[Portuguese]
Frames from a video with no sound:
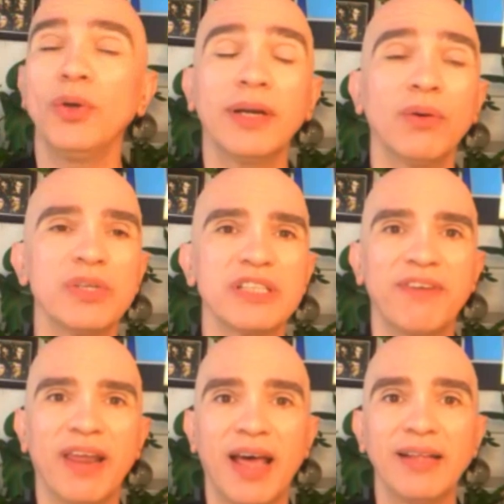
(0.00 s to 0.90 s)
E outra coisa,
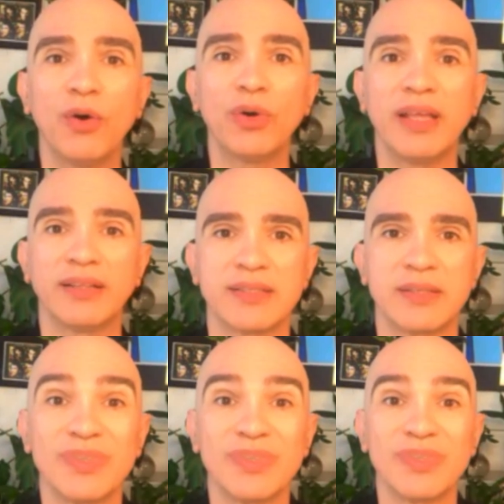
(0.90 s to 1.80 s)
falar da
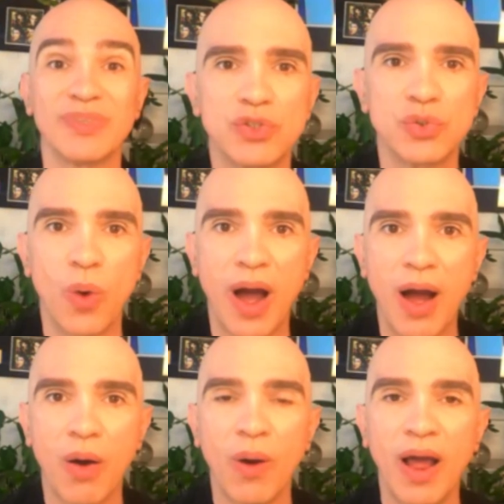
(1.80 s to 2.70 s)
orientação
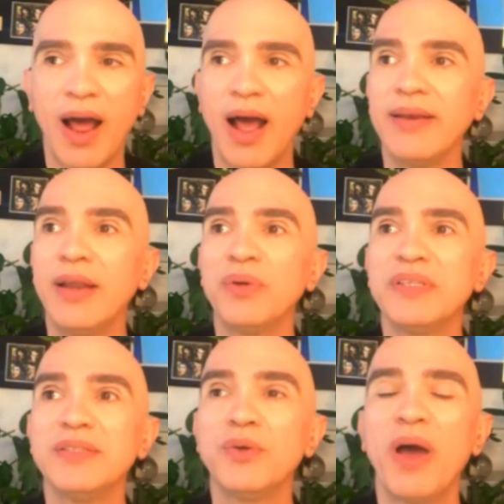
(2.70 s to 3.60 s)
sexual não,
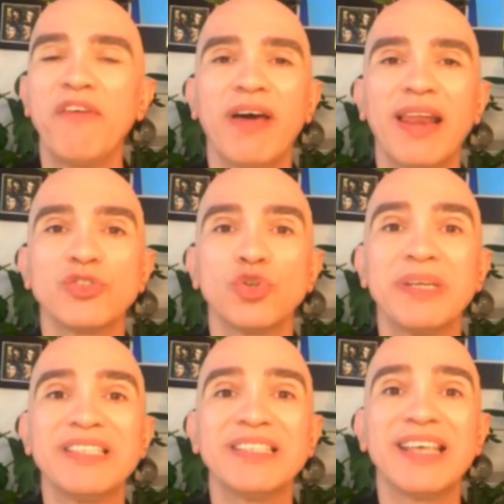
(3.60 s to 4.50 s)
não é falar
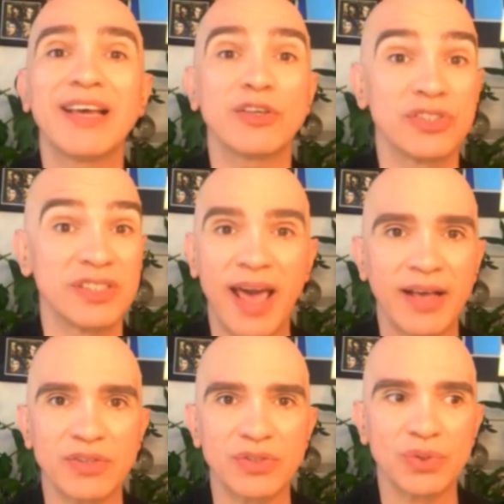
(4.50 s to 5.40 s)
sobre
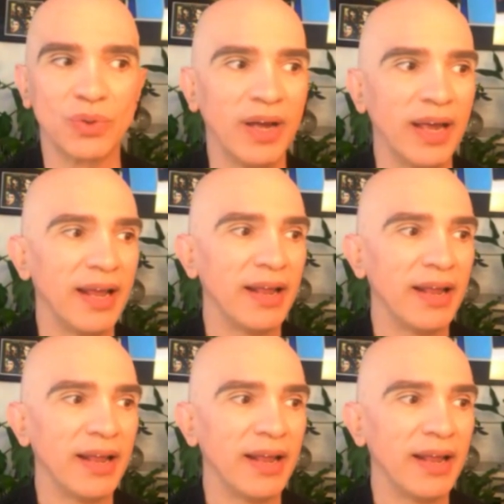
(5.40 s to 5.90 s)
sexo.